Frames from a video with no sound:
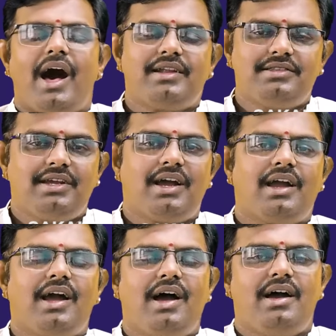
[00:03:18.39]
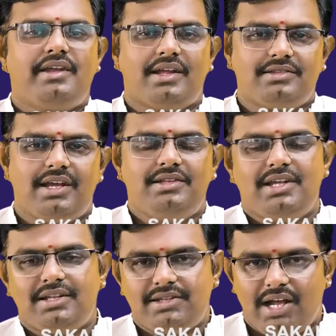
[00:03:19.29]
ఆర్థికంగా
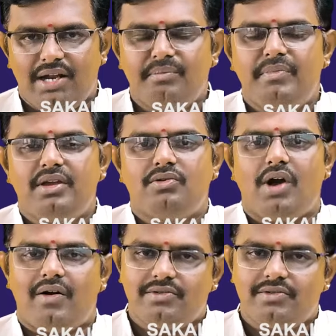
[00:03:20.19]
ఎంతైతే ధనం మీకు